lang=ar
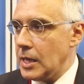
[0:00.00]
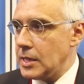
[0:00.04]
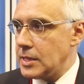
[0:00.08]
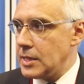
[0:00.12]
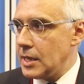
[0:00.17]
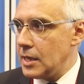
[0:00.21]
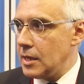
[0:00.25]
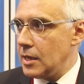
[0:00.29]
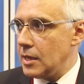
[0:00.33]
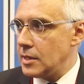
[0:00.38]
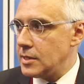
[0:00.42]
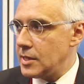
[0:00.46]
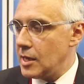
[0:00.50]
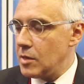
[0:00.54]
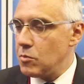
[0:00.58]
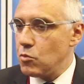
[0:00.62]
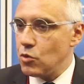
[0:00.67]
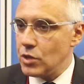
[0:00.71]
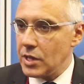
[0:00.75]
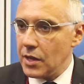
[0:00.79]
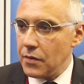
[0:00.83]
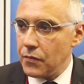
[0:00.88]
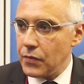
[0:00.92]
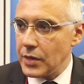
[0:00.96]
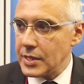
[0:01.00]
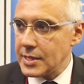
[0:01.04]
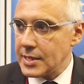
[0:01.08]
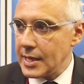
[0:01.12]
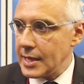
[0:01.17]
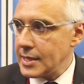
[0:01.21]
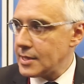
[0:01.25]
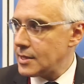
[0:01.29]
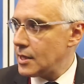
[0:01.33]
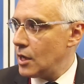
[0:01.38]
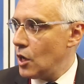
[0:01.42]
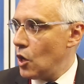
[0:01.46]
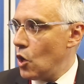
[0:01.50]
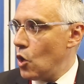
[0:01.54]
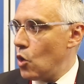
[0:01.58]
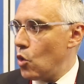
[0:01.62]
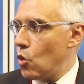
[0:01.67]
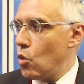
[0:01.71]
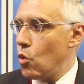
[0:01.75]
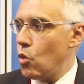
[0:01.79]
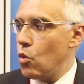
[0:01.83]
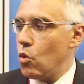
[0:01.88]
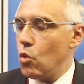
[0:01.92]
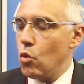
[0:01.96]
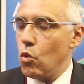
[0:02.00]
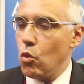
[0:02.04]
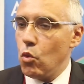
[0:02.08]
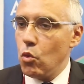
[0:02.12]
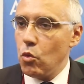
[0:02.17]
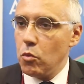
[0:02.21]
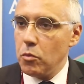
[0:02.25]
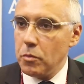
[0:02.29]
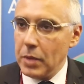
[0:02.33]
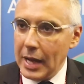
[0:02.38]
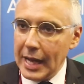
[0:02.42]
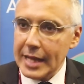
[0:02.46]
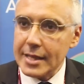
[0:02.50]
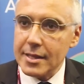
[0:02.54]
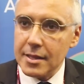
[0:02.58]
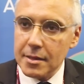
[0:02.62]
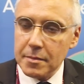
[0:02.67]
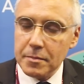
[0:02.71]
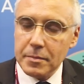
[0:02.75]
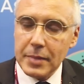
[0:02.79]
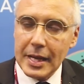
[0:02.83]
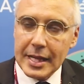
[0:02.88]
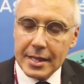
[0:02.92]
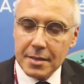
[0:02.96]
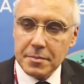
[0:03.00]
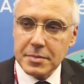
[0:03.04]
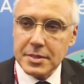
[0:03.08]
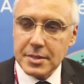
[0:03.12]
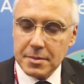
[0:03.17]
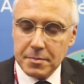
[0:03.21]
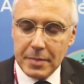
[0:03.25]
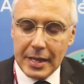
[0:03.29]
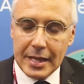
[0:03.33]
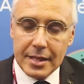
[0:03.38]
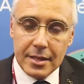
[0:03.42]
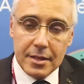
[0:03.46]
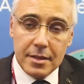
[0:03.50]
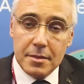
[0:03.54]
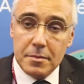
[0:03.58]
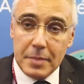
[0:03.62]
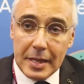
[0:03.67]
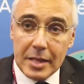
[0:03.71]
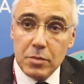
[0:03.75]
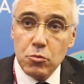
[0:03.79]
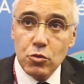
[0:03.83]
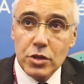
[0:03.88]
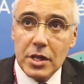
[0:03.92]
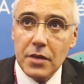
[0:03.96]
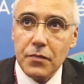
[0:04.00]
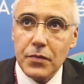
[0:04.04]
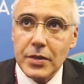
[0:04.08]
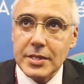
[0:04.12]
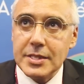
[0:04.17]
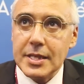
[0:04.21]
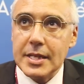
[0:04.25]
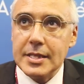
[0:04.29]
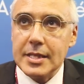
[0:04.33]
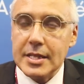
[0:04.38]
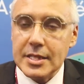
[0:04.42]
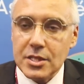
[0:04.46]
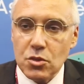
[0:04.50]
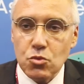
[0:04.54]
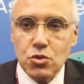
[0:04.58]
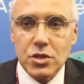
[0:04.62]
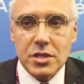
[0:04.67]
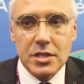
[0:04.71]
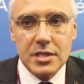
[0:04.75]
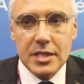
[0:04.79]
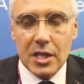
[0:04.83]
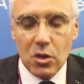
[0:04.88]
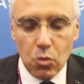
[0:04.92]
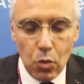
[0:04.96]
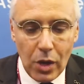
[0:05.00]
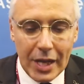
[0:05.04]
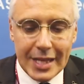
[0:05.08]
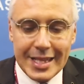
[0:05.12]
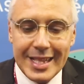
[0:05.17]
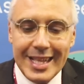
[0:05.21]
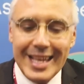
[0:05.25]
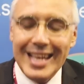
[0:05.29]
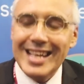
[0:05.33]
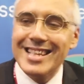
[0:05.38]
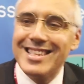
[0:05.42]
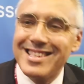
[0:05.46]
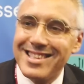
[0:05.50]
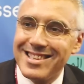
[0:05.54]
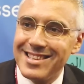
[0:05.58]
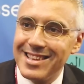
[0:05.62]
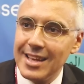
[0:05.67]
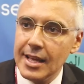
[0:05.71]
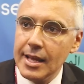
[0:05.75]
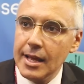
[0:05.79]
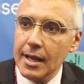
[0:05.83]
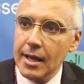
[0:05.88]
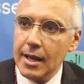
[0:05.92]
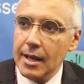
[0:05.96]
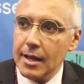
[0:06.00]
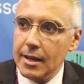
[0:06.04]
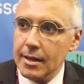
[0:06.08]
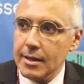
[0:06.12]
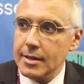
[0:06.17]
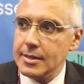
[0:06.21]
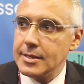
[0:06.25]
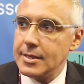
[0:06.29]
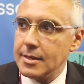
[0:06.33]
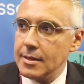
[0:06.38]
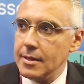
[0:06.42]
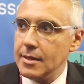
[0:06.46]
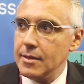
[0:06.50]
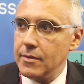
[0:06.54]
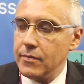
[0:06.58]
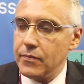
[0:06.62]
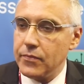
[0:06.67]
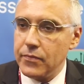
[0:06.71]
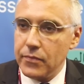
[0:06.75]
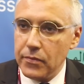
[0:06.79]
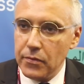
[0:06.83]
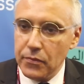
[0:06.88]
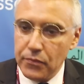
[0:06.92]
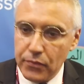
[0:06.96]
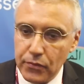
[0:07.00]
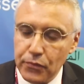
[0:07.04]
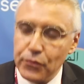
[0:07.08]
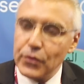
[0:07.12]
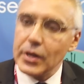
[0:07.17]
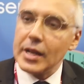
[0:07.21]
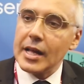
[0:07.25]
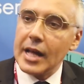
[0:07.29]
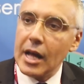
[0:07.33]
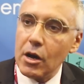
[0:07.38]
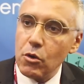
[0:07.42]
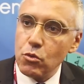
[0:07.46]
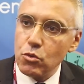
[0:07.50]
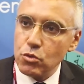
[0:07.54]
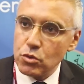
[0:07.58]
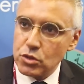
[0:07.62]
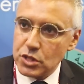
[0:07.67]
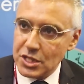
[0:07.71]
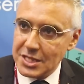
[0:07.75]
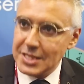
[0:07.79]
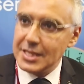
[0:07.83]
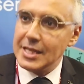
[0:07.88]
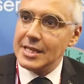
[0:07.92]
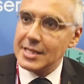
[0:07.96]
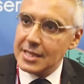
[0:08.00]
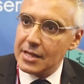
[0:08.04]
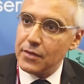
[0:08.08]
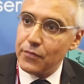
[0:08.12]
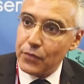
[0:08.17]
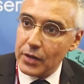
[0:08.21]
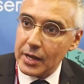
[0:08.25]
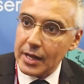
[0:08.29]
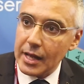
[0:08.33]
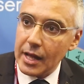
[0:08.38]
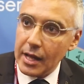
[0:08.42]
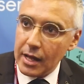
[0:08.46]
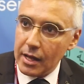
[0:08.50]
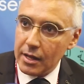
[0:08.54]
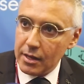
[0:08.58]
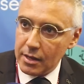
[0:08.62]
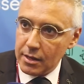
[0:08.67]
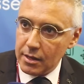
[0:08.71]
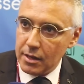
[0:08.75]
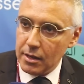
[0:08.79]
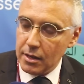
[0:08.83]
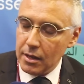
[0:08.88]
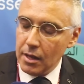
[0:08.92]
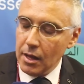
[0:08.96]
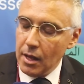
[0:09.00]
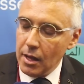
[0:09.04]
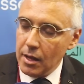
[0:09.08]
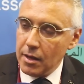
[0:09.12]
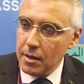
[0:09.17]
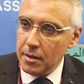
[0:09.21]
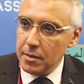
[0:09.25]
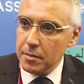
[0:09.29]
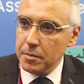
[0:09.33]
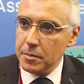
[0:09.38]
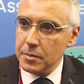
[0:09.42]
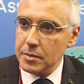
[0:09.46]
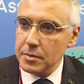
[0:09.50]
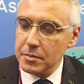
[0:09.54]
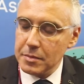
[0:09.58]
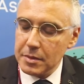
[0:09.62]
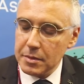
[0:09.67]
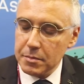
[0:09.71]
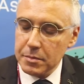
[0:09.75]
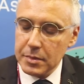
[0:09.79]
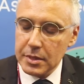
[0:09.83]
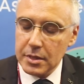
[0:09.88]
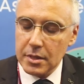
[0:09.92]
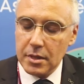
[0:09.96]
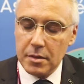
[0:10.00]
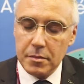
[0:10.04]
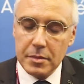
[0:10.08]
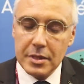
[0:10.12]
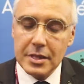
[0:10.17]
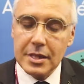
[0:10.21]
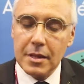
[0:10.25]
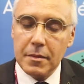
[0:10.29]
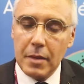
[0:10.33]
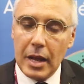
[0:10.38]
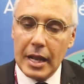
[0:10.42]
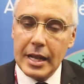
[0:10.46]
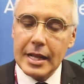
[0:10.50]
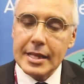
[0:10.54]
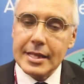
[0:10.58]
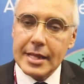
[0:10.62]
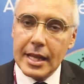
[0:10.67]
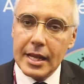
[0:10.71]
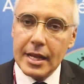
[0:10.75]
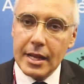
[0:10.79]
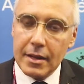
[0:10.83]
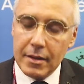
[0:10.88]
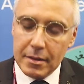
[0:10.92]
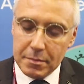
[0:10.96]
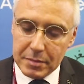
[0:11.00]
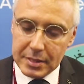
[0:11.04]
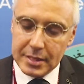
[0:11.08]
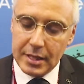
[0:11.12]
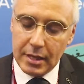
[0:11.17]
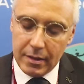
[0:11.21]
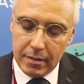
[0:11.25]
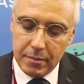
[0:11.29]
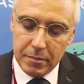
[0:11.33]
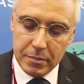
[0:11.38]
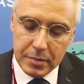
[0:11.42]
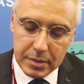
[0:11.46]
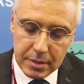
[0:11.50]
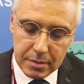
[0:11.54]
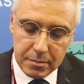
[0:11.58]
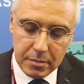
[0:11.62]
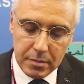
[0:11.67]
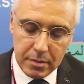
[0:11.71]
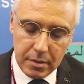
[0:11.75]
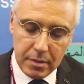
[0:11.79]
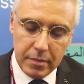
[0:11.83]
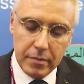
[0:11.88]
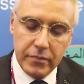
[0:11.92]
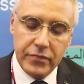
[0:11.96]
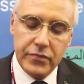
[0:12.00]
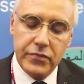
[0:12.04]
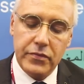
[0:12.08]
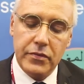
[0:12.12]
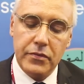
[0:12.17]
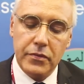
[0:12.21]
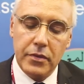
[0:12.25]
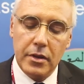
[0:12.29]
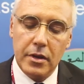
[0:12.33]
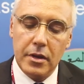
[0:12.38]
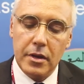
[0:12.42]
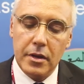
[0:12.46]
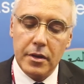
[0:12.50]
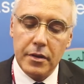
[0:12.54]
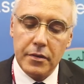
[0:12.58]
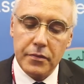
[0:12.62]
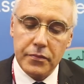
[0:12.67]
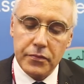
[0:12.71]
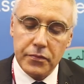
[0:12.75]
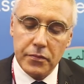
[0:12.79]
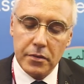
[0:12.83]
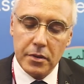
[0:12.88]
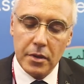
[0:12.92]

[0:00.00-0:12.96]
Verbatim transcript: ديال ديال المنافسات وبهذا بهذا بهذا المنافسات هذه وصلنا لواحد الحد في الفرقه وتسييد الفرقه آه، من من على الطريق من في